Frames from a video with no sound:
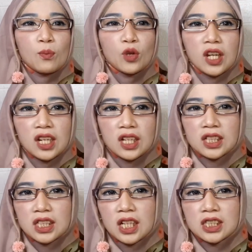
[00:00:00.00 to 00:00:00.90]
mungkin yang
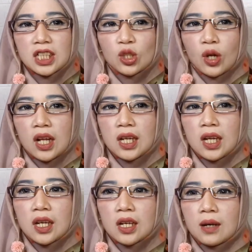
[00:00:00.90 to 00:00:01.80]
kecil-kecil itu
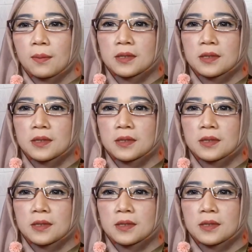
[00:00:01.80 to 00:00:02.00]
kali uh,